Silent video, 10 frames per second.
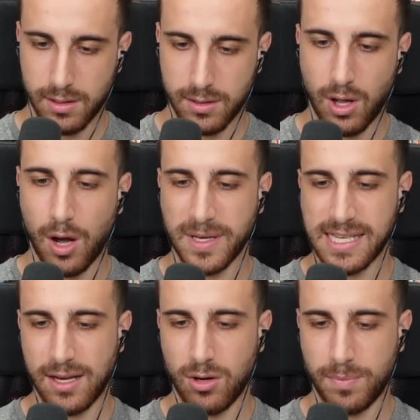No mi
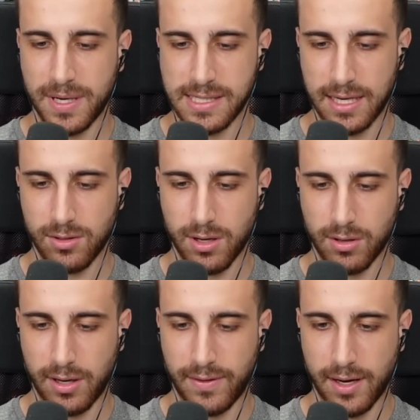sa che non l'ho presa la torre
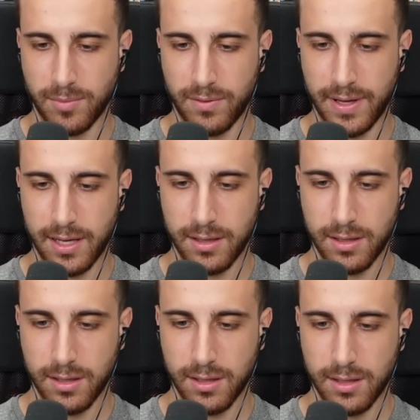con la fireball beh?
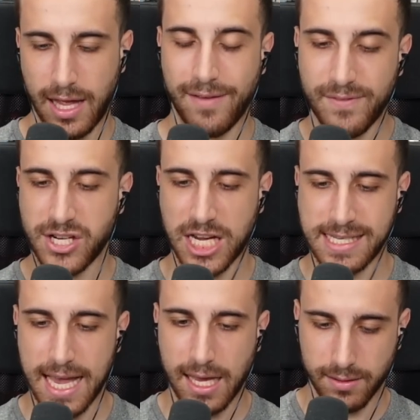E invece
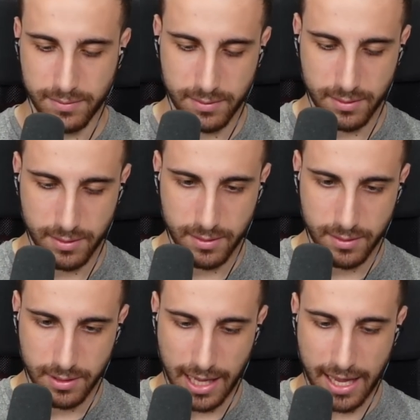sì
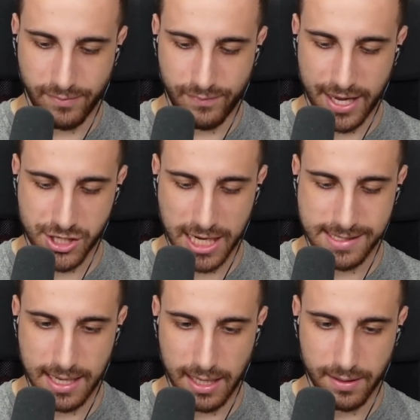E invece
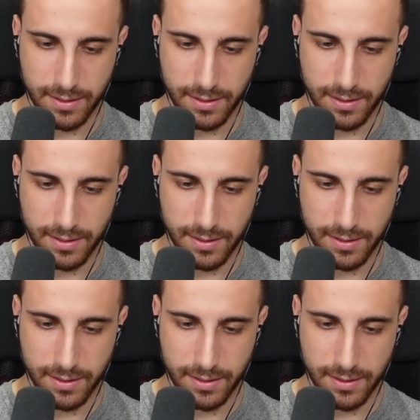sì